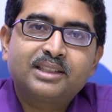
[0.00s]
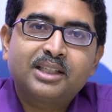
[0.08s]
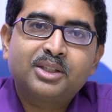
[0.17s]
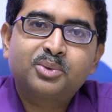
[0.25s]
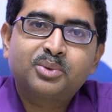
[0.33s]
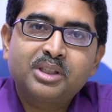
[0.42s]
যে
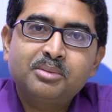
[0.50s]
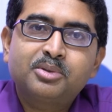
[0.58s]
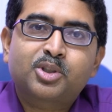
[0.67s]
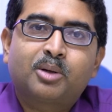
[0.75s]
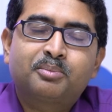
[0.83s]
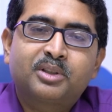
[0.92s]
রুগী
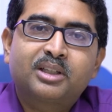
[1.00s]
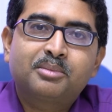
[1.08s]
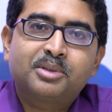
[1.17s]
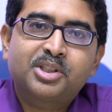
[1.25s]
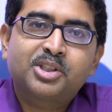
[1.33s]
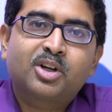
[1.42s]
সব থেকে
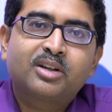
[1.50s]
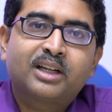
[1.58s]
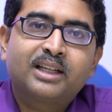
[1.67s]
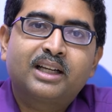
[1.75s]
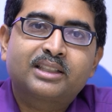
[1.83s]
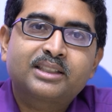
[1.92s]
বেশি
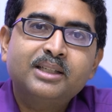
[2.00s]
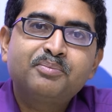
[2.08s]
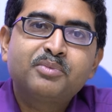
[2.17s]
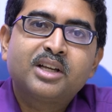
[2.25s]
সংখ্যায় আসে